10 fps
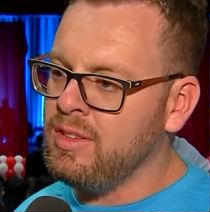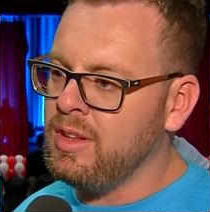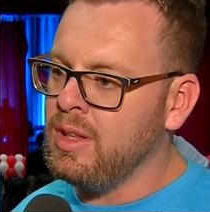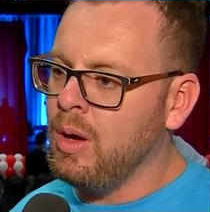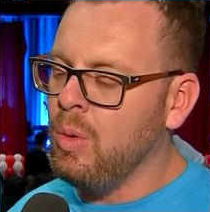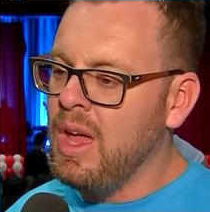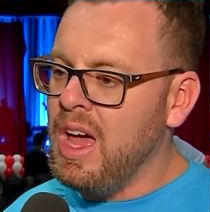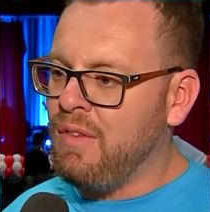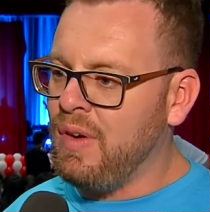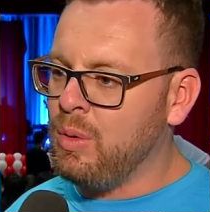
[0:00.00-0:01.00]
Então,
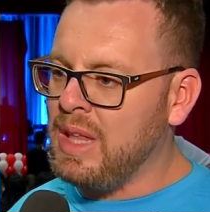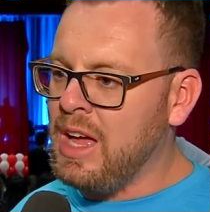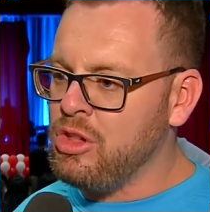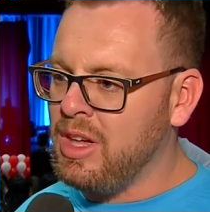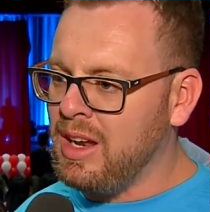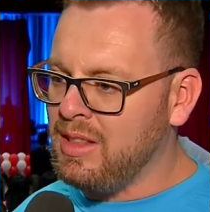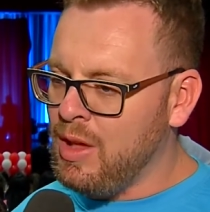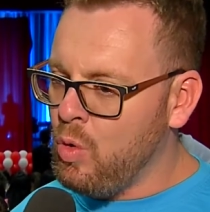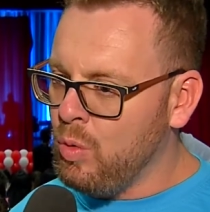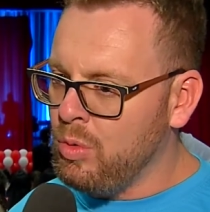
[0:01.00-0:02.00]
a faculdade ela
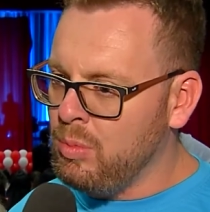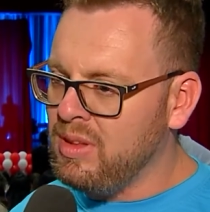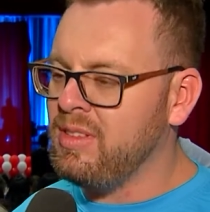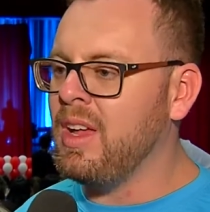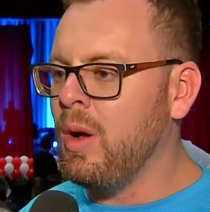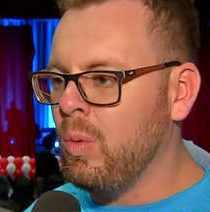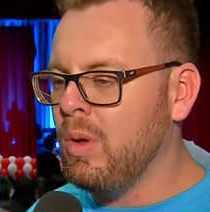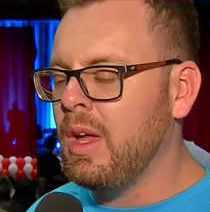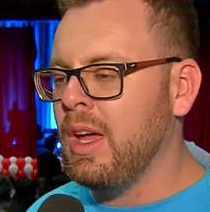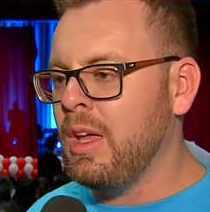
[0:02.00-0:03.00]
tem como missão
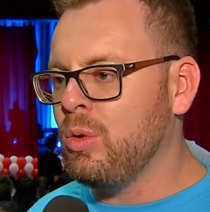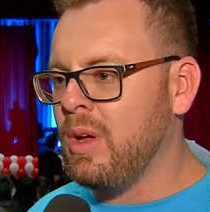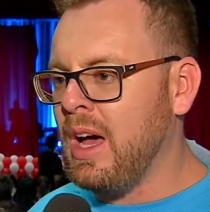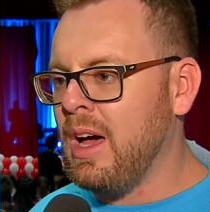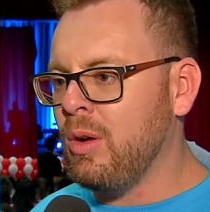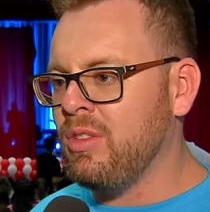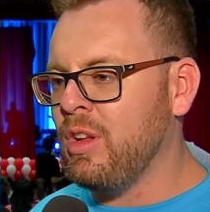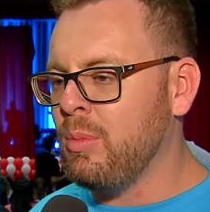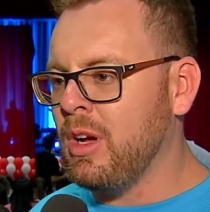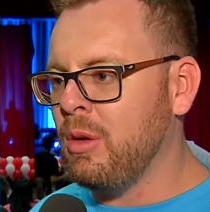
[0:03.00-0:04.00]
educar o ser
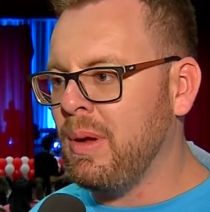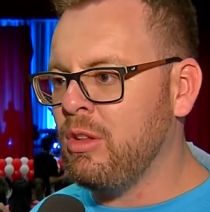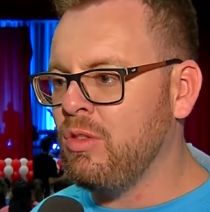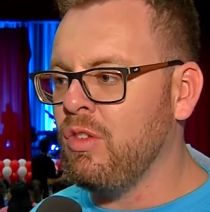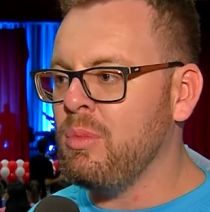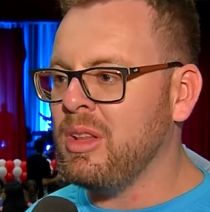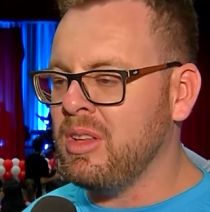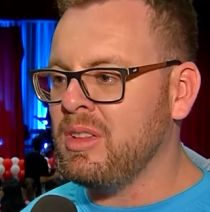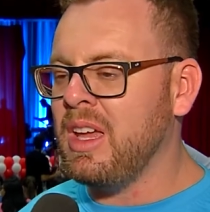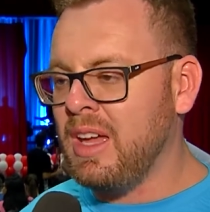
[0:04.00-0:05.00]
humano para o desenvolvimento
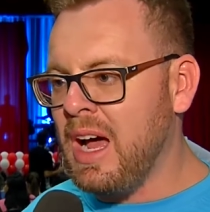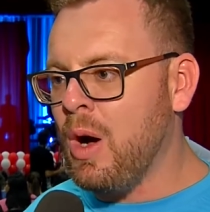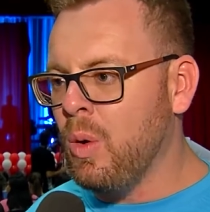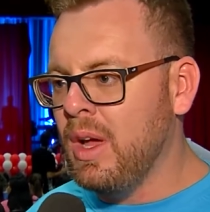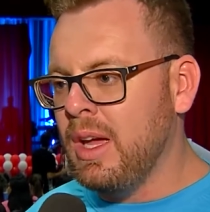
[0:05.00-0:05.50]
integral.